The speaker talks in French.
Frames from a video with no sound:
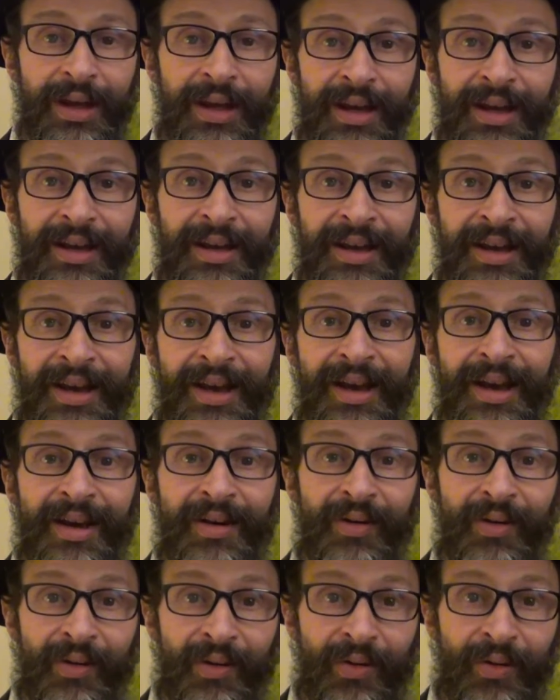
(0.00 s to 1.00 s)
Et
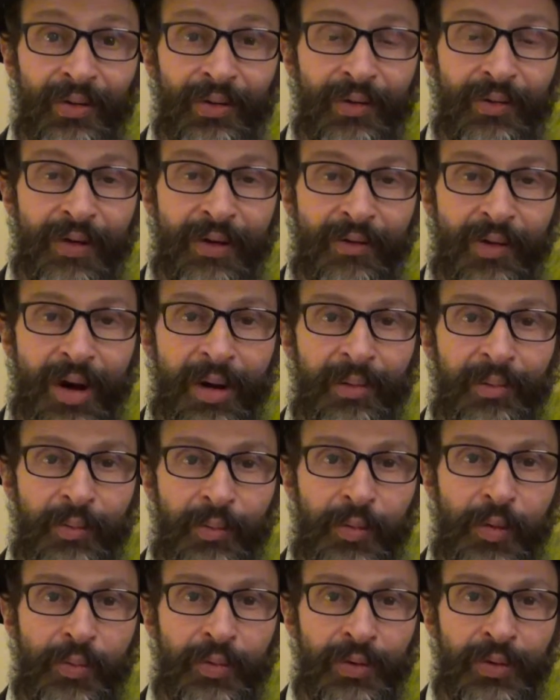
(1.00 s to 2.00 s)
quand on va voir un
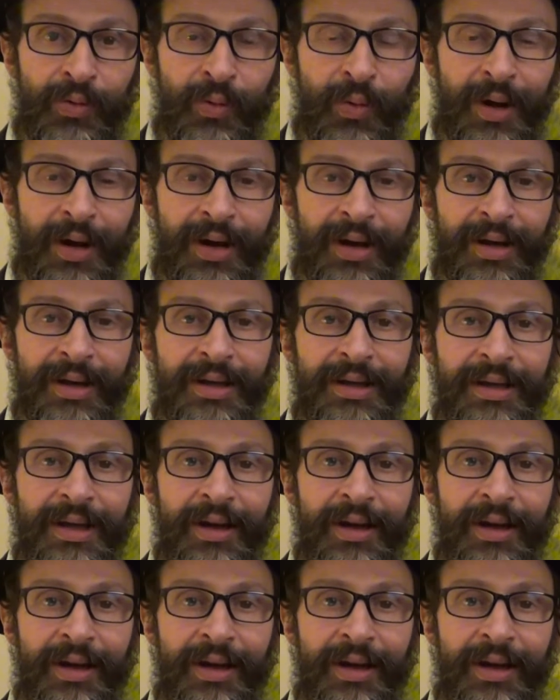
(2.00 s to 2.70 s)
peu plus loin,